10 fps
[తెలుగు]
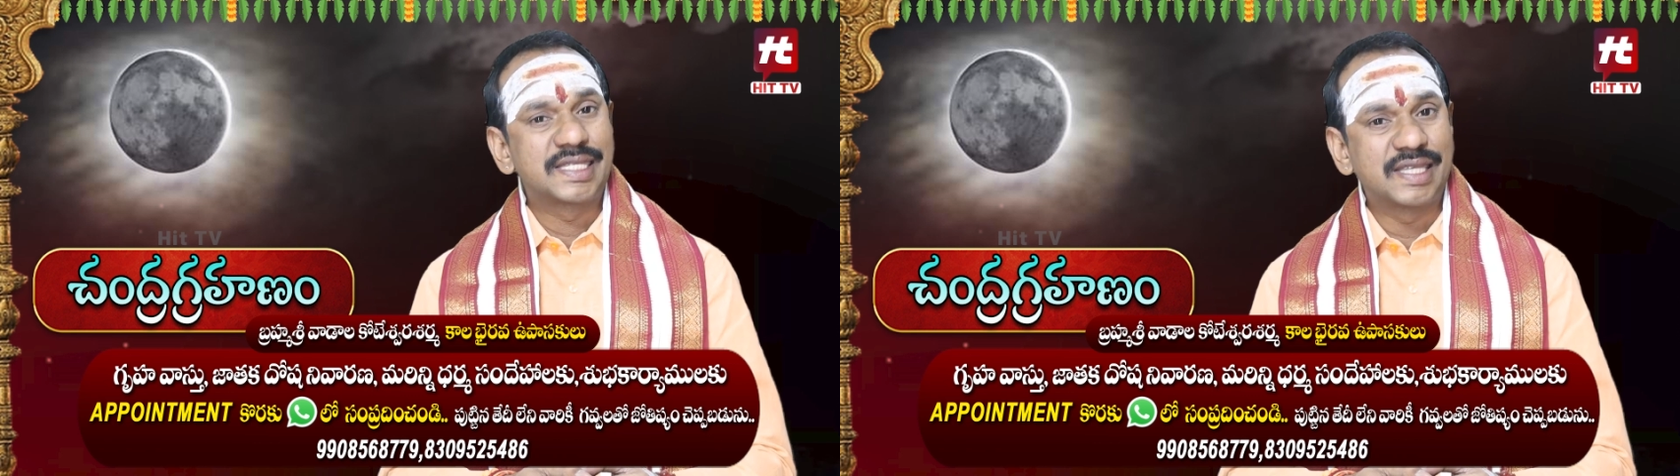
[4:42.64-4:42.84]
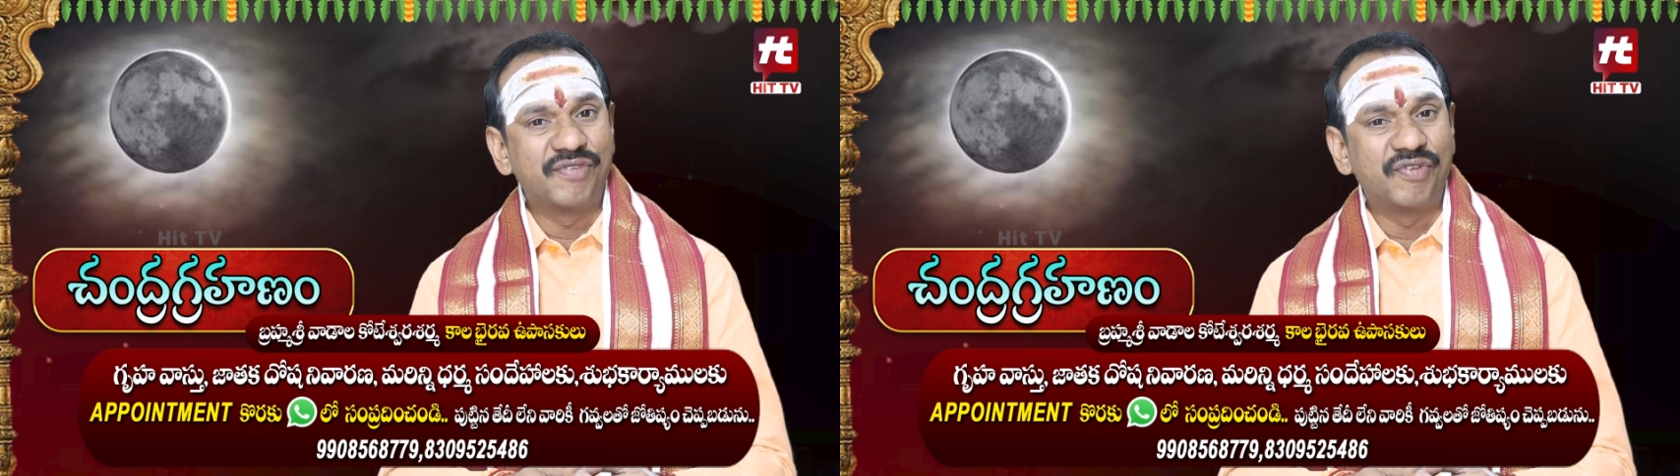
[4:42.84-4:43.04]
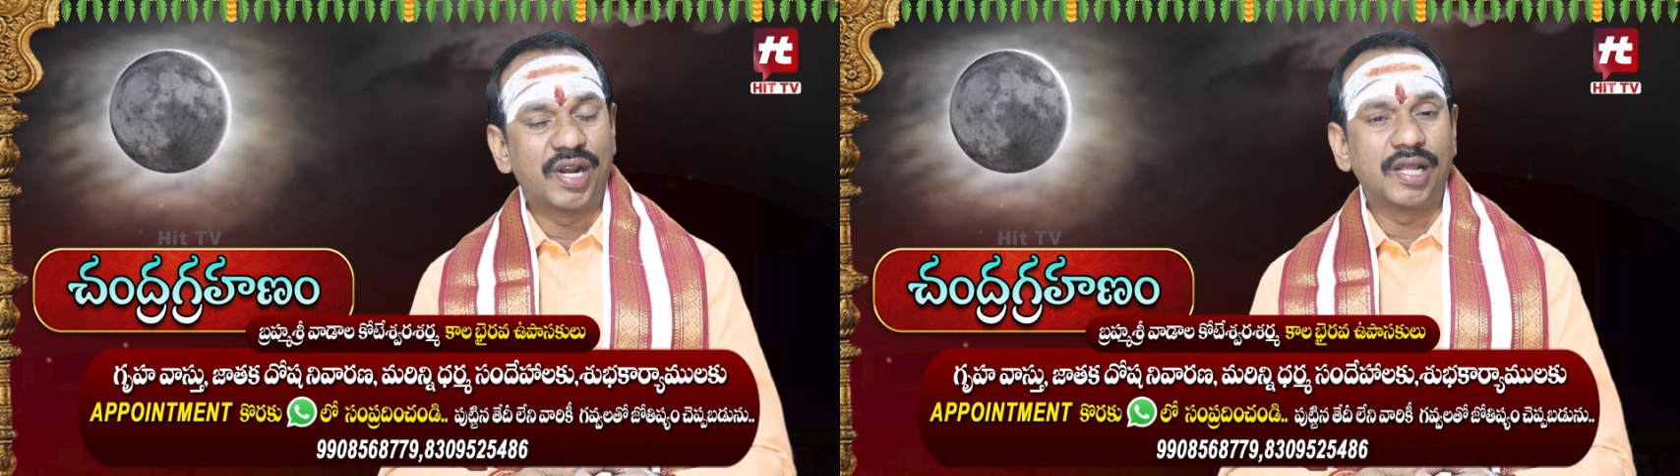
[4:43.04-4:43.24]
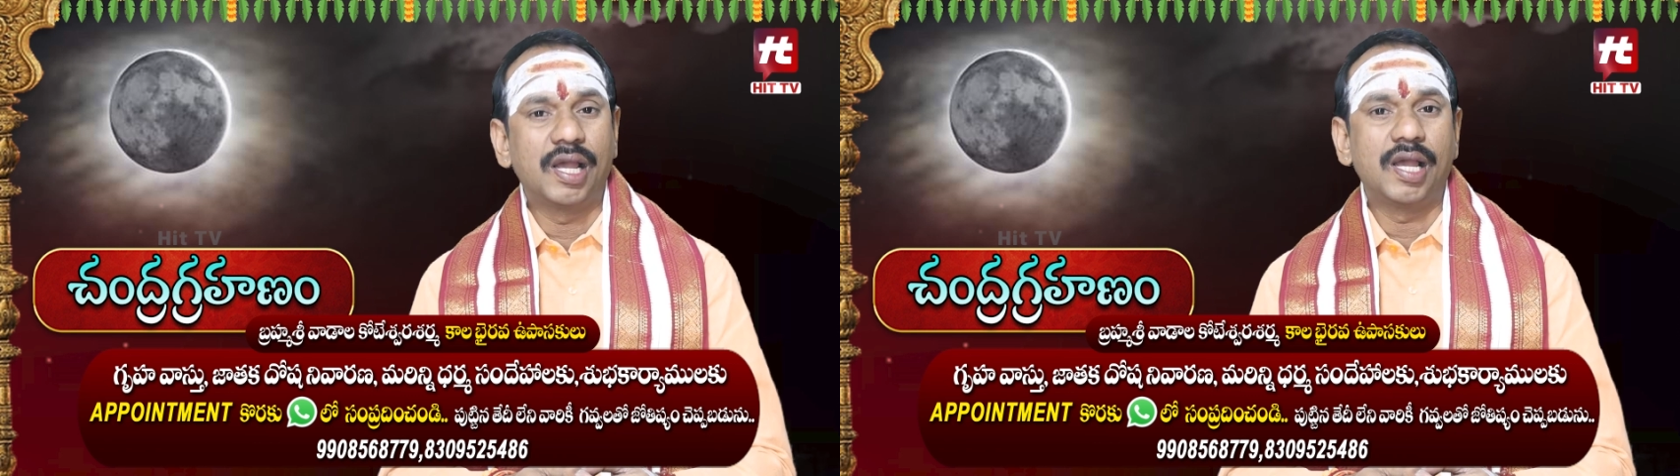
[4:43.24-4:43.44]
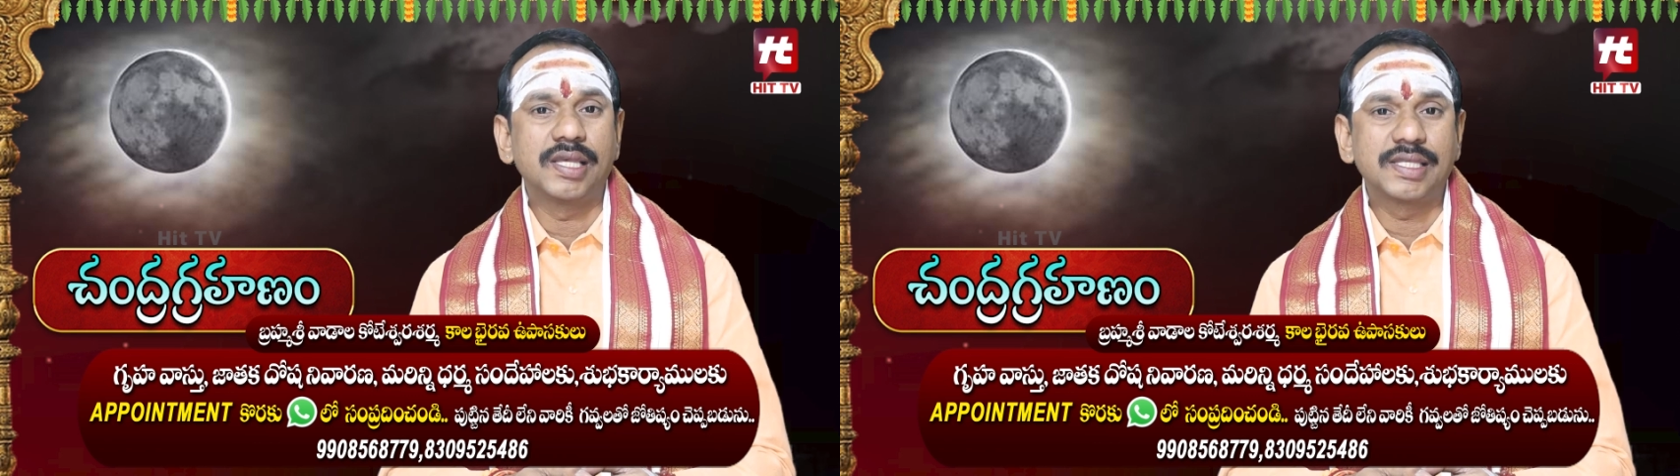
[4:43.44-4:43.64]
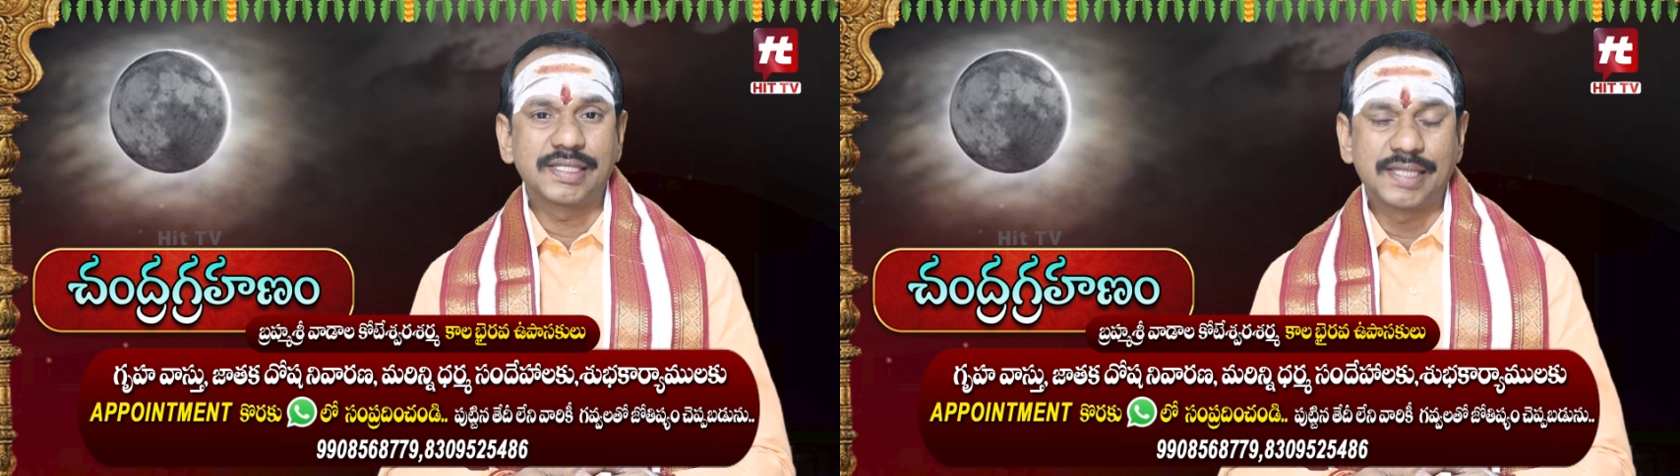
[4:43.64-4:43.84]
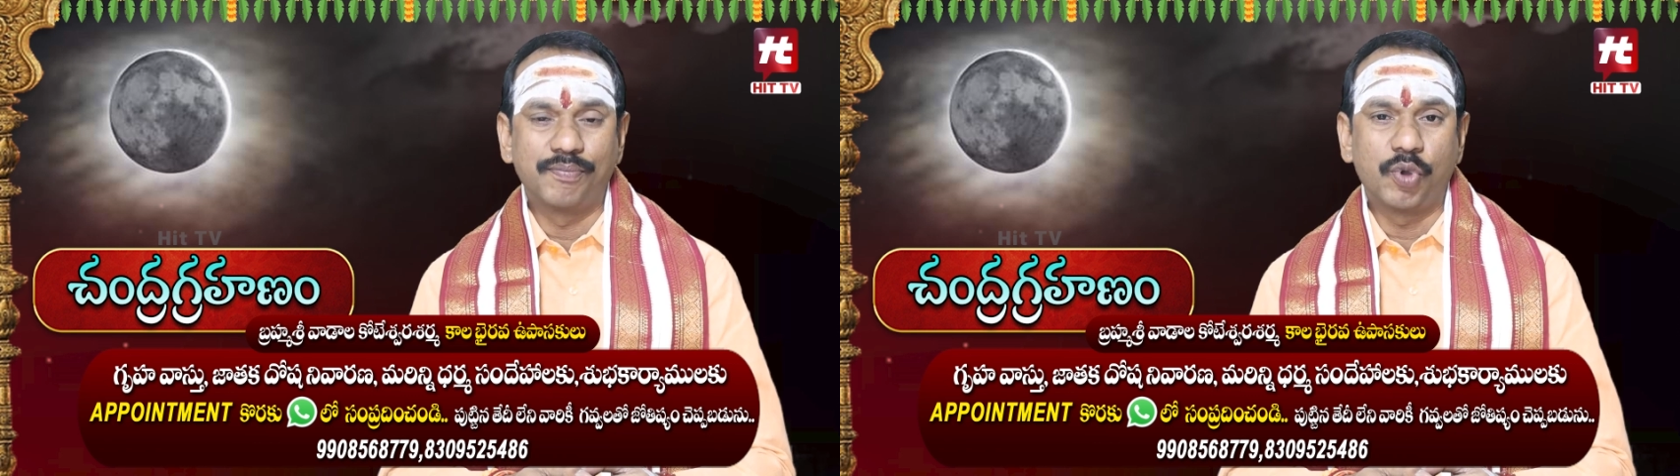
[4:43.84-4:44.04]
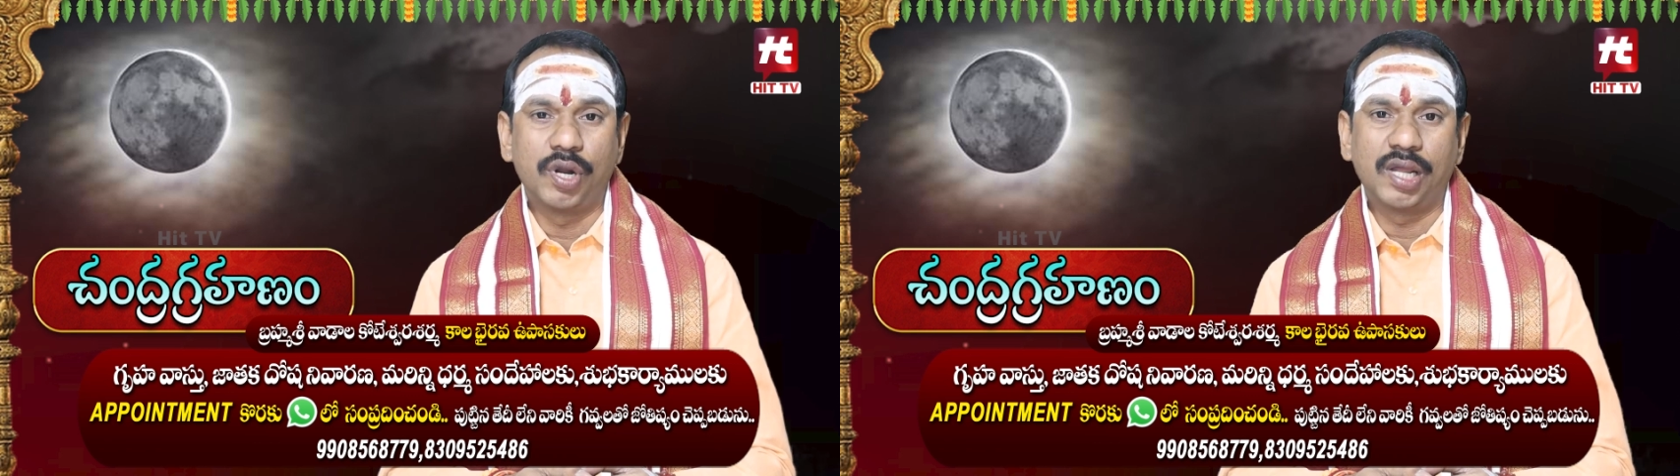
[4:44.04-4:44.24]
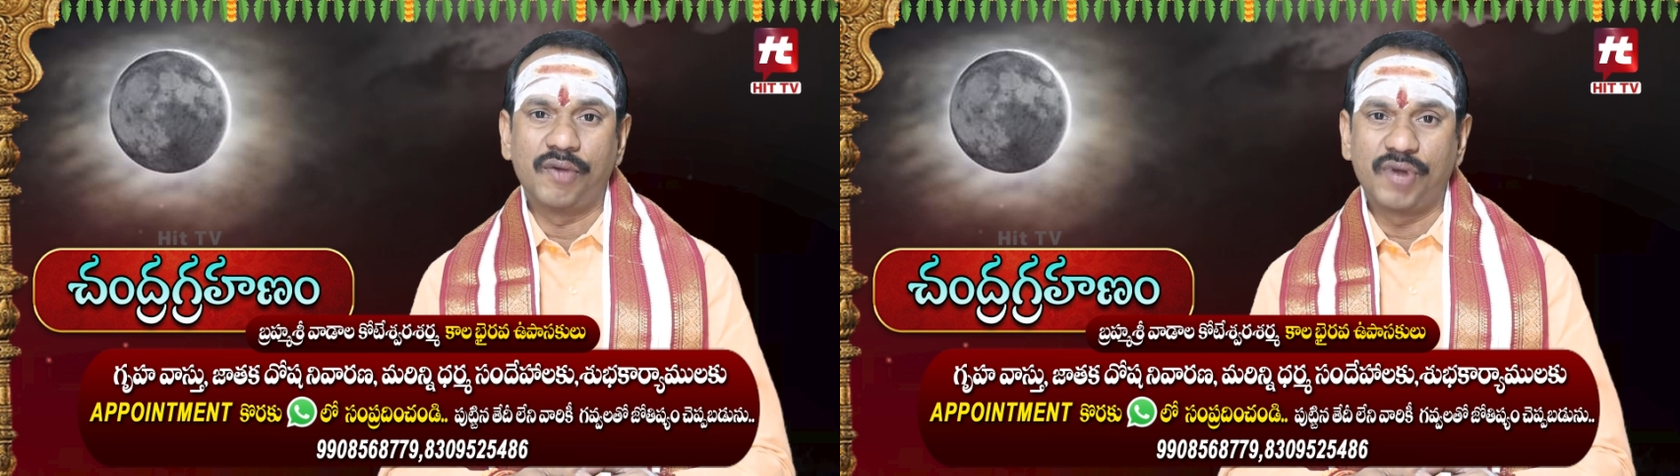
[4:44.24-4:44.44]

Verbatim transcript: సవివరంగా సంపూర్ణంగా